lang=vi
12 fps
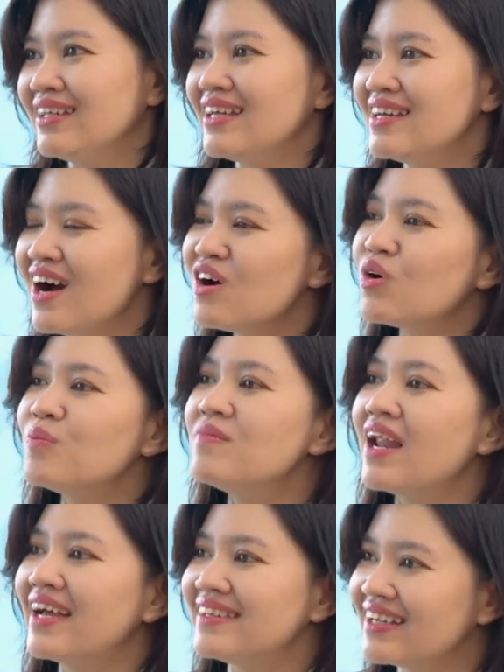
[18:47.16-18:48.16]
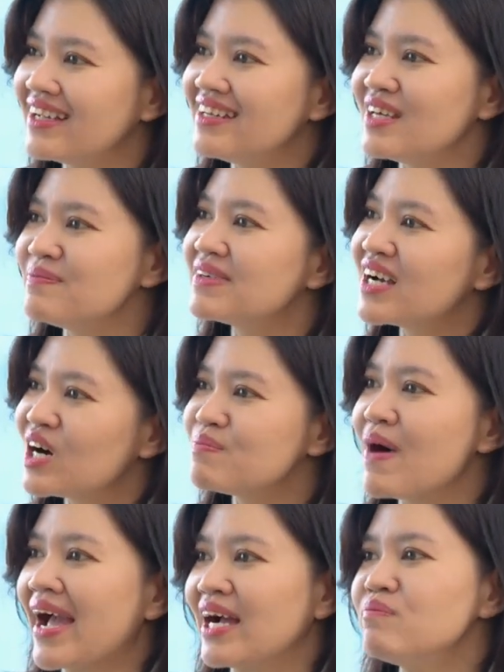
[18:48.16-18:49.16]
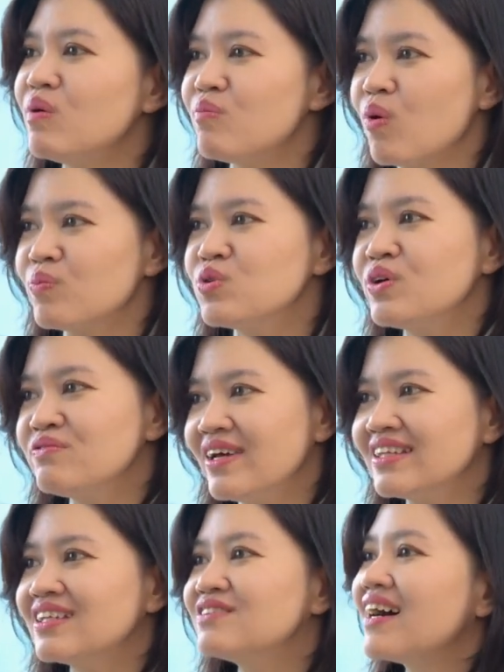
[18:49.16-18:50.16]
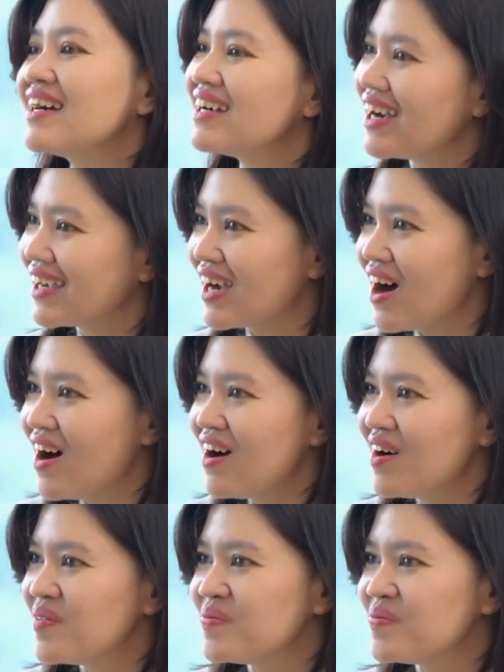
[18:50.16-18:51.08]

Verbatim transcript: thì nó cũng là những cái điểm cơ bản mà một chuyên viên tư vấn cần có.